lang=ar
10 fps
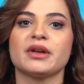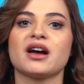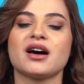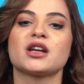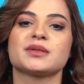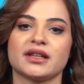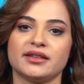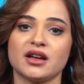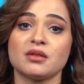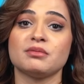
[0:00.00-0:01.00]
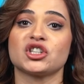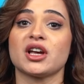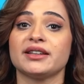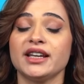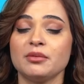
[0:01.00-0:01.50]
بأقارب صدام
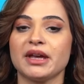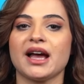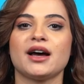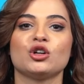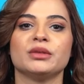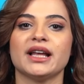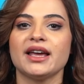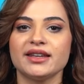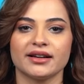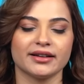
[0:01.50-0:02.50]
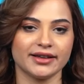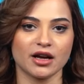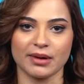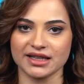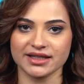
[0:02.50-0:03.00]
مشان يحمي حاله من أي
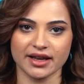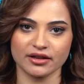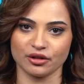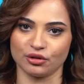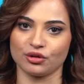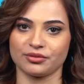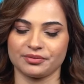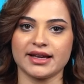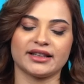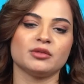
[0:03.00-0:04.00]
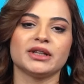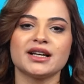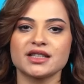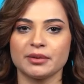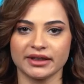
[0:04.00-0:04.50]
انقلاب عسكري ضده يعني
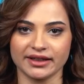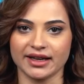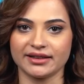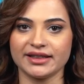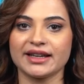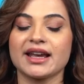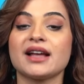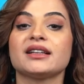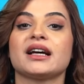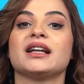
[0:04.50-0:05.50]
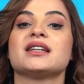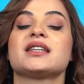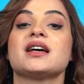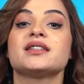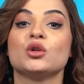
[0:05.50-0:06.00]
المناصب القيادية كانت على
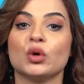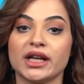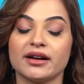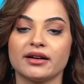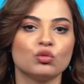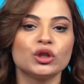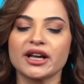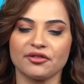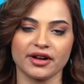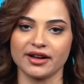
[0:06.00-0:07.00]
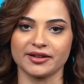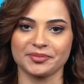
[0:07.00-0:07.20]
أساس الولاء مو الكفاءة